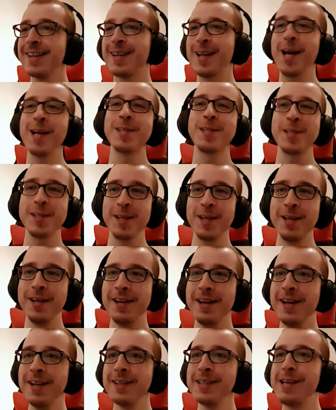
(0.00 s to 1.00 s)
Grazie
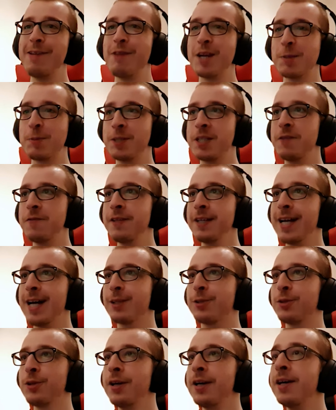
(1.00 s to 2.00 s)
di aver
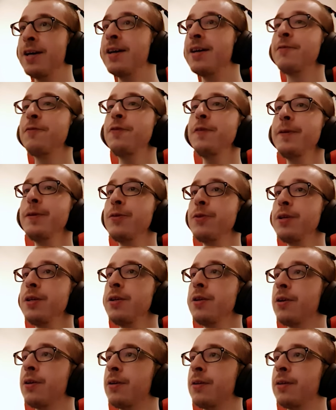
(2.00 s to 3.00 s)
specificato. Fiu,
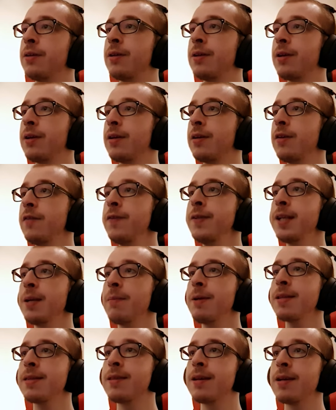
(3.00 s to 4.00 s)
io
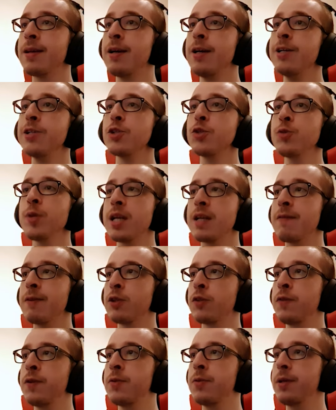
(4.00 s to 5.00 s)
finalmente sono
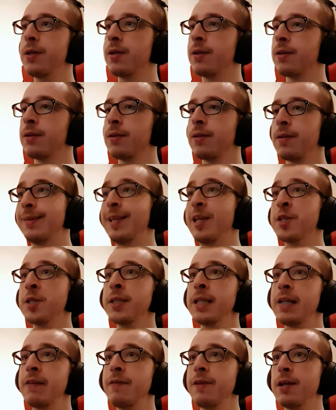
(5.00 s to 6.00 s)
arrivato fin qui.
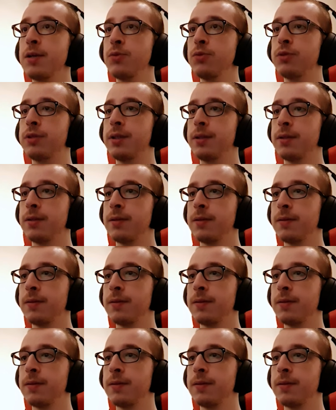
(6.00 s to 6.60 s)
Lasciate che vi aiuti.